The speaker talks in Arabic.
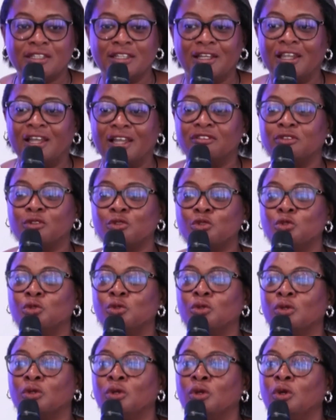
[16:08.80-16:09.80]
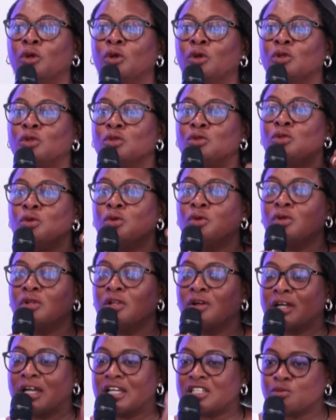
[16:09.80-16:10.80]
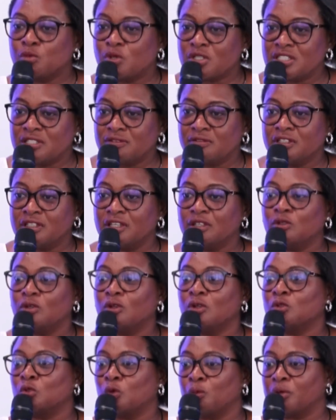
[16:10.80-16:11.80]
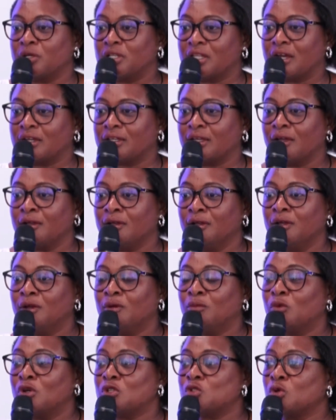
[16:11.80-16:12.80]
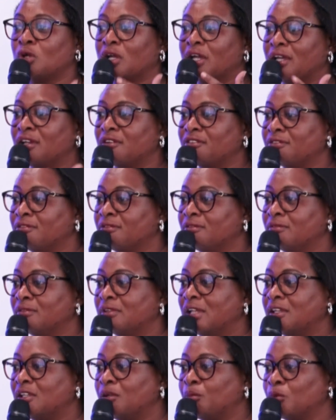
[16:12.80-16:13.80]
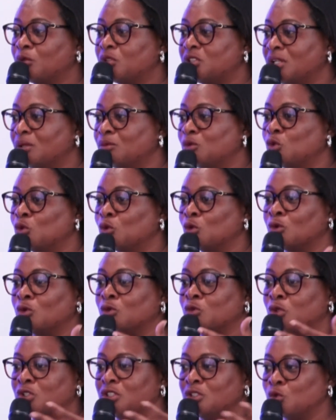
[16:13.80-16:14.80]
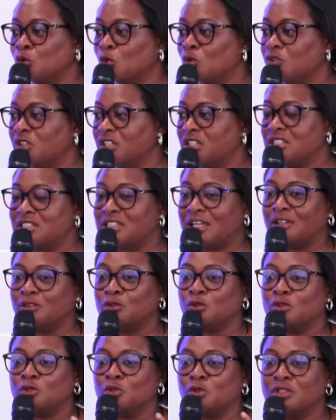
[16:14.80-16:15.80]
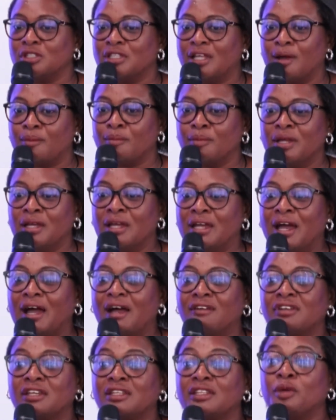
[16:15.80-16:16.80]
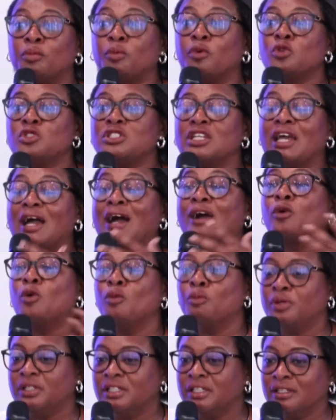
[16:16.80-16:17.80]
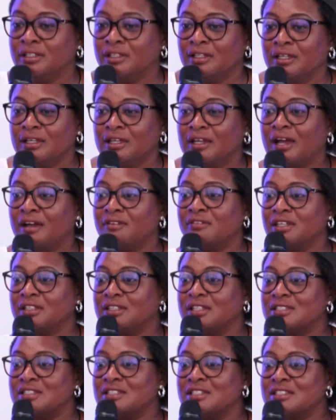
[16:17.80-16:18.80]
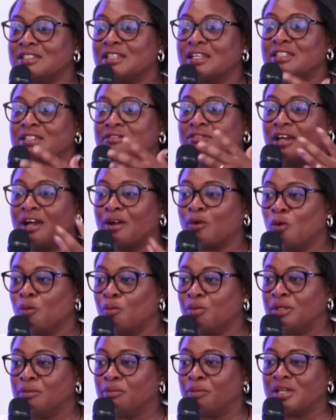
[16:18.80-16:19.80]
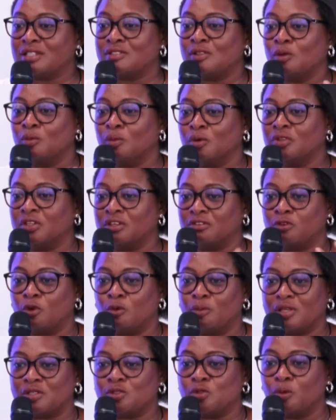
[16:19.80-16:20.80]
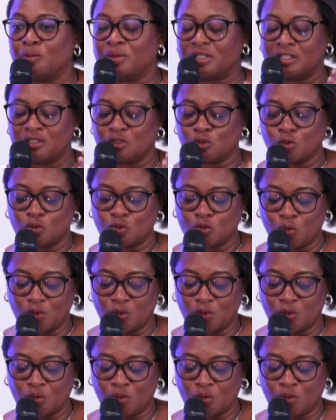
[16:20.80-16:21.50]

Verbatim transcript: أحلم أن أرى العام القادم وقد تحققت هذه المشروعات على أرض الواقع وكذلك تحويل المبادرات إلى أنشطة عملية وإننا بدورنا سنقدم الدعم اللازم لإنجاح هذا النوع من البرامج